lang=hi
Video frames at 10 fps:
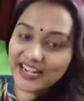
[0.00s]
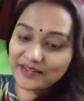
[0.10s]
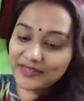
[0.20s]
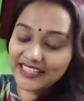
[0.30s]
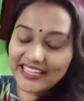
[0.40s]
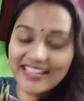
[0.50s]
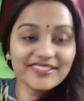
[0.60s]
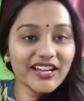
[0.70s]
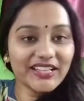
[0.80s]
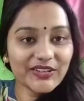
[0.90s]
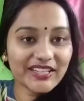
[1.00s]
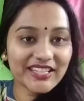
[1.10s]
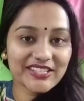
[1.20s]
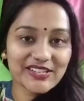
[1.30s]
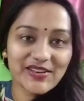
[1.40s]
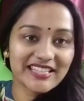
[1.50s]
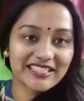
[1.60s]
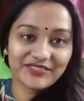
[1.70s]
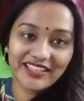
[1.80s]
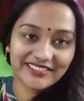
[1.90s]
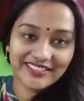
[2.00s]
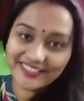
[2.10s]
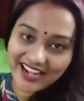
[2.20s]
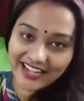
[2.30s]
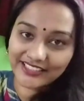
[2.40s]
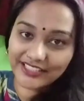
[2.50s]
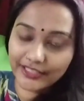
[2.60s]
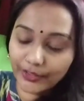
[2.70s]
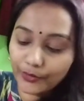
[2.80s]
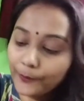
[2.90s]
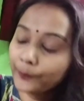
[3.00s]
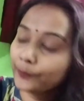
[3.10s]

स्टार्ट भी नहीं किया सो आई थॉट कि चलो आज इवनिंग से स्टार्ट करती हूँ